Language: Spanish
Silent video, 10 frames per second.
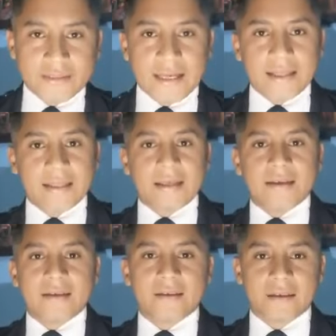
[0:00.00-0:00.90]
tarde,
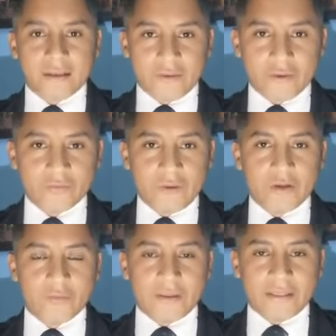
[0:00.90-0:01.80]
que Dios me
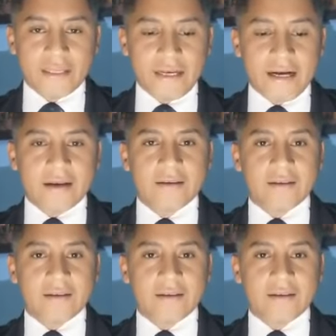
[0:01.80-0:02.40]
los bendiga.